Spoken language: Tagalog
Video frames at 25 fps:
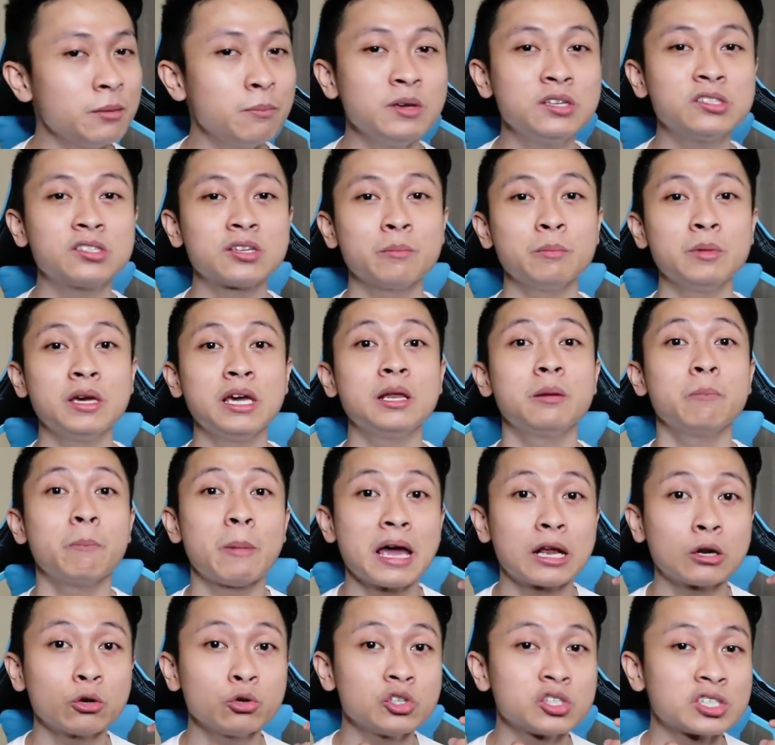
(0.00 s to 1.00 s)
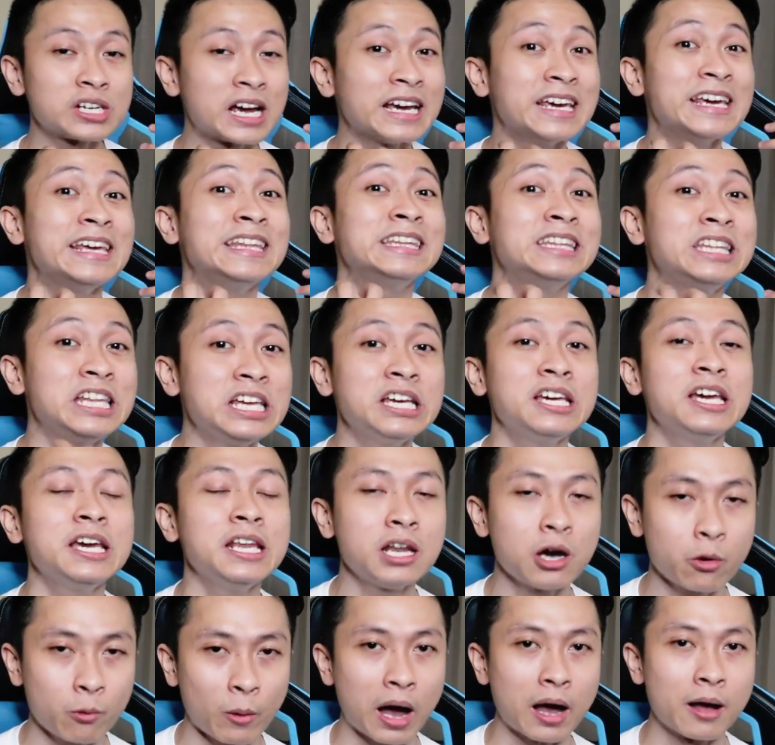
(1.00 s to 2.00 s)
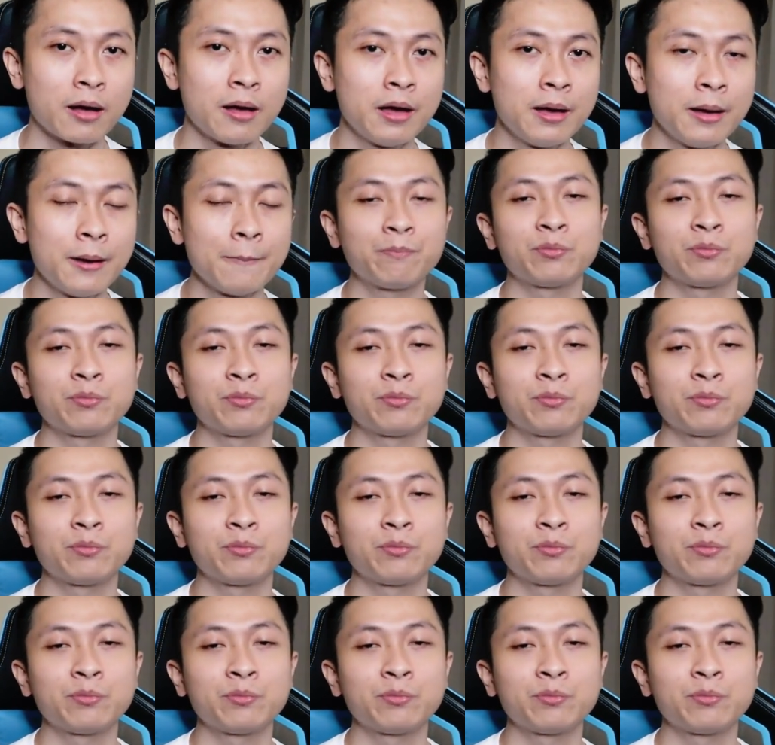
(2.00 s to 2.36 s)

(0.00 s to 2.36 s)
Ibig sabihin, meron siyang hindi ginawa